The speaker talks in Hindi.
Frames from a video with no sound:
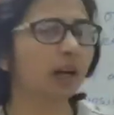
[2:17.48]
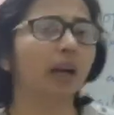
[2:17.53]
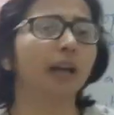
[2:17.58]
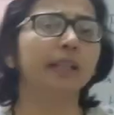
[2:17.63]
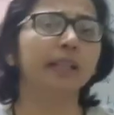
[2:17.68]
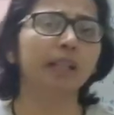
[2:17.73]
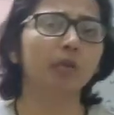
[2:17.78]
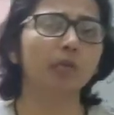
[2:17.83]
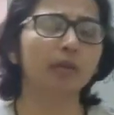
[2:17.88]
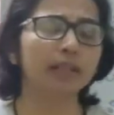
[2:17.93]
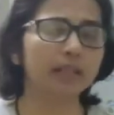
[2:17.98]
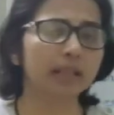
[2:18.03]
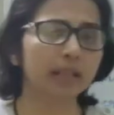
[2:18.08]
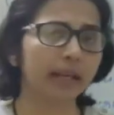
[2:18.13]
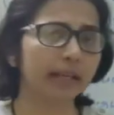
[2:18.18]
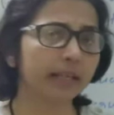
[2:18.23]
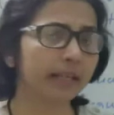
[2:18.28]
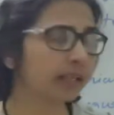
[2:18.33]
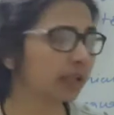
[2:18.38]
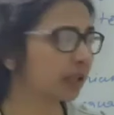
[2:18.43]
सा अनइक्वल
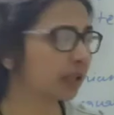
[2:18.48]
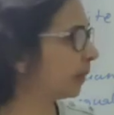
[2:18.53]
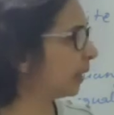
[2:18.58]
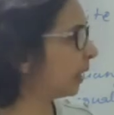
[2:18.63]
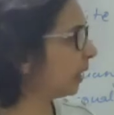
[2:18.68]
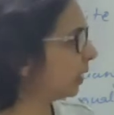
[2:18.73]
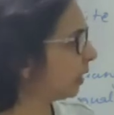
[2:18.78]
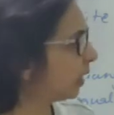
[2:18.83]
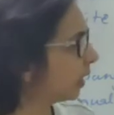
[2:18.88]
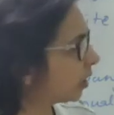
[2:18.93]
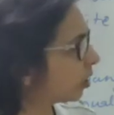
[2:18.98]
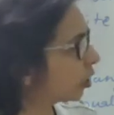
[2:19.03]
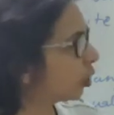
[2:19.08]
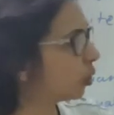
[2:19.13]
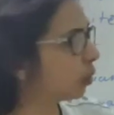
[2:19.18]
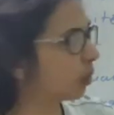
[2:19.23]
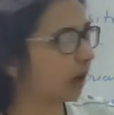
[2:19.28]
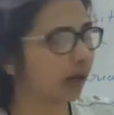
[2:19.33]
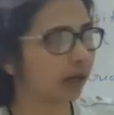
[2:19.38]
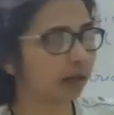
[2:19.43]
साइड है इसमें
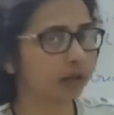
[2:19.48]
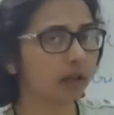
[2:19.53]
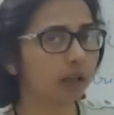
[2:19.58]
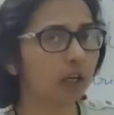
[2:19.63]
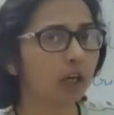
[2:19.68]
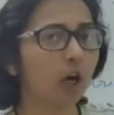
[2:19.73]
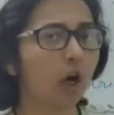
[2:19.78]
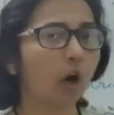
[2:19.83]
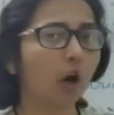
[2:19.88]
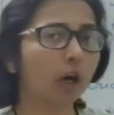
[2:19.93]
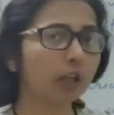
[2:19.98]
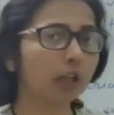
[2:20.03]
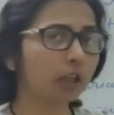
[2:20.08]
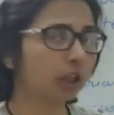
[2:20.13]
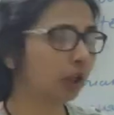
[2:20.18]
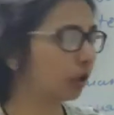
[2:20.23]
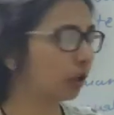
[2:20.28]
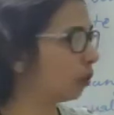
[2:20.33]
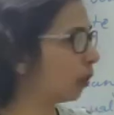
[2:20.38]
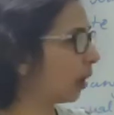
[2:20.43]
क्यू आर और
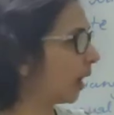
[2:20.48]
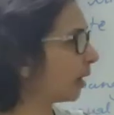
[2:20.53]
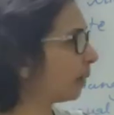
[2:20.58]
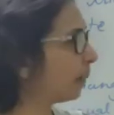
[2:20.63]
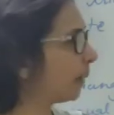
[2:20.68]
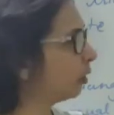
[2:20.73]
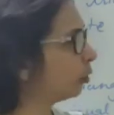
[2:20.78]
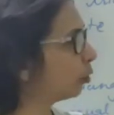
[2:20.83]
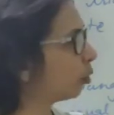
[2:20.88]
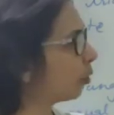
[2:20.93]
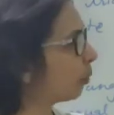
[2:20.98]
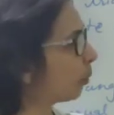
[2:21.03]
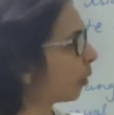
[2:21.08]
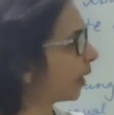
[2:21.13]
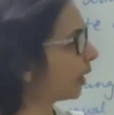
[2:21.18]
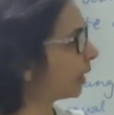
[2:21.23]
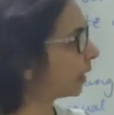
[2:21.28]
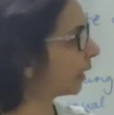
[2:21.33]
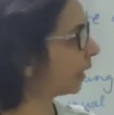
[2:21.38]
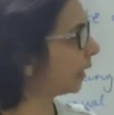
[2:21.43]
क्यू आर में दो
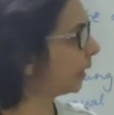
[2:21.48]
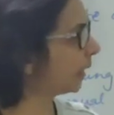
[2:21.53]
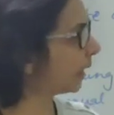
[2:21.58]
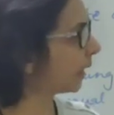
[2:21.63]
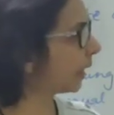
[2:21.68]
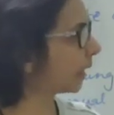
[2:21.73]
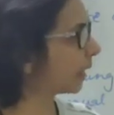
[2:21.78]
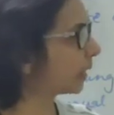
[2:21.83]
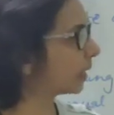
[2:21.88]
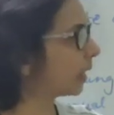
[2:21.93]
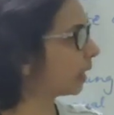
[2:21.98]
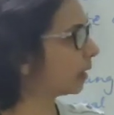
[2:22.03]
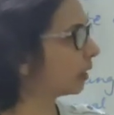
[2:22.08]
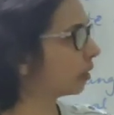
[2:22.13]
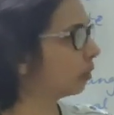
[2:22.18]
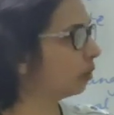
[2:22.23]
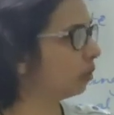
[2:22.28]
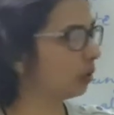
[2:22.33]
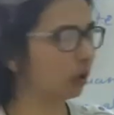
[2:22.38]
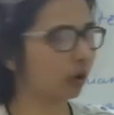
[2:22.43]
पॉइंट है एक इधर
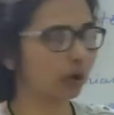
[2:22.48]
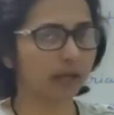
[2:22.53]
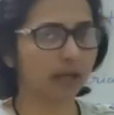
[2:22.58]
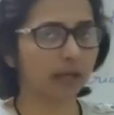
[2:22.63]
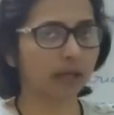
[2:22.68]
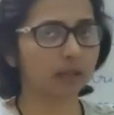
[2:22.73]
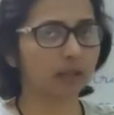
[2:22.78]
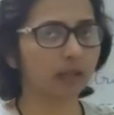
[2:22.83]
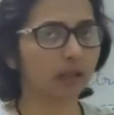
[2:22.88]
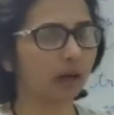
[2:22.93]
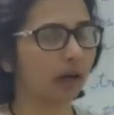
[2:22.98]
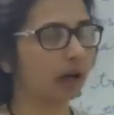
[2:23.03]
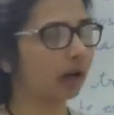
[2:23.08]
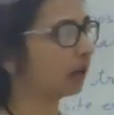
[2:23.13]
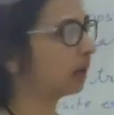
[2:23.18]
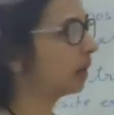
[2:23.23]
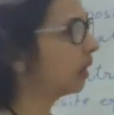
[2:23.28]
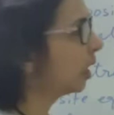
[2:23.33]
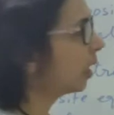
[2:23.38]
क्यू और एक इधर आर